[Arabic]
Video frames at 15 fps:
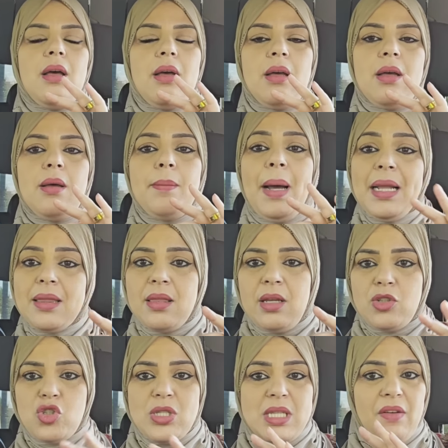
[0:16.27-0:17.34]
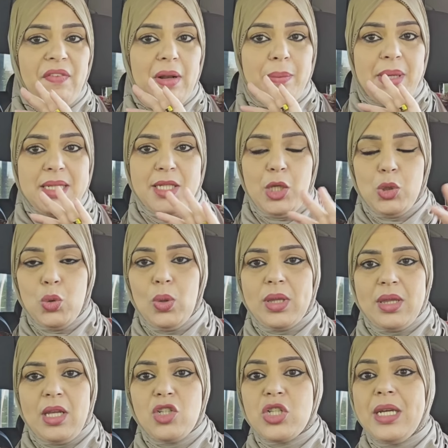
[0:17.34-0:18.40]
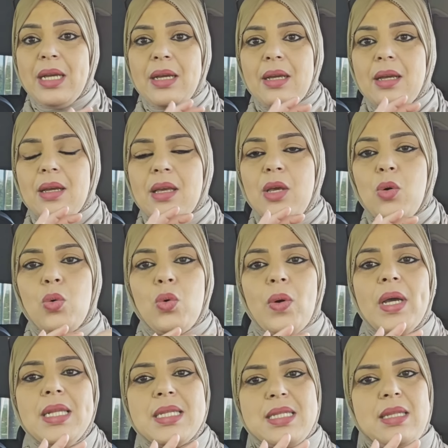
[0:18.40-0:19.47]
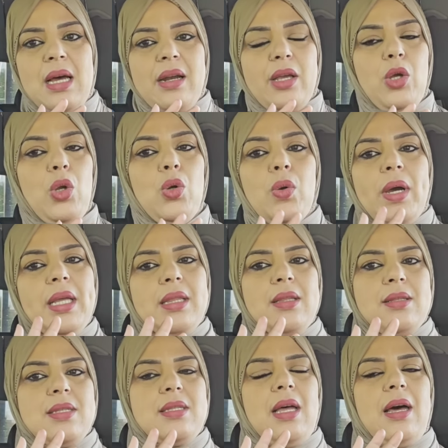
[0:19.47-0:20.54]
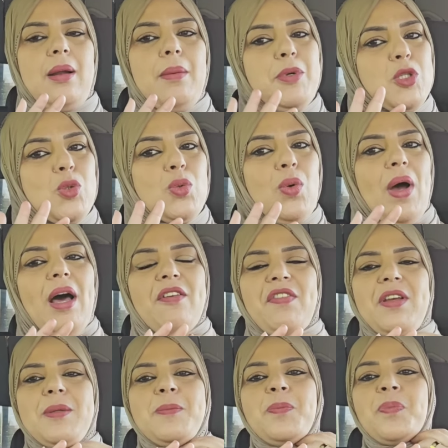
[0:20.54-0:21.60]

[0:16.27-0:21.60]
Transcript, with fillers: آه مع 12 صافي البنات حدوا 12 كي كيكونوا غير نص نهار كيحلوا غير نص نهار باش تكونوا عارفين